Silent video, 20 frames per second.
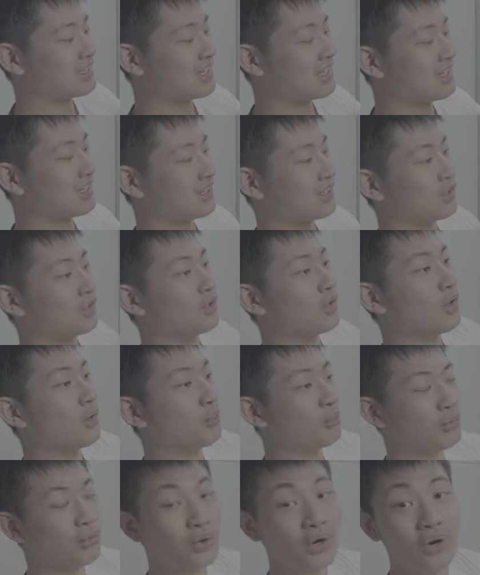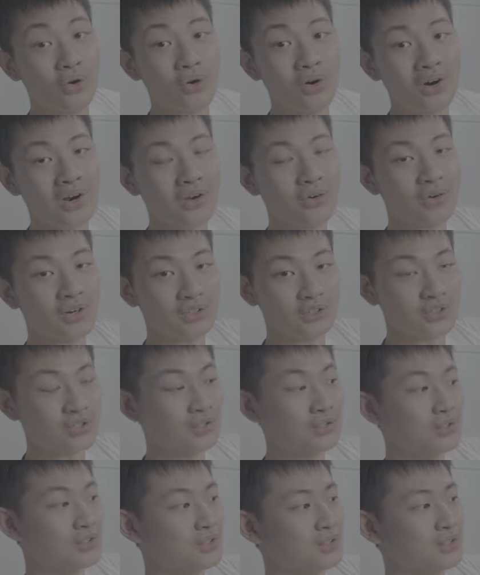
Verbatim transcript: 一条不会晃来晃去，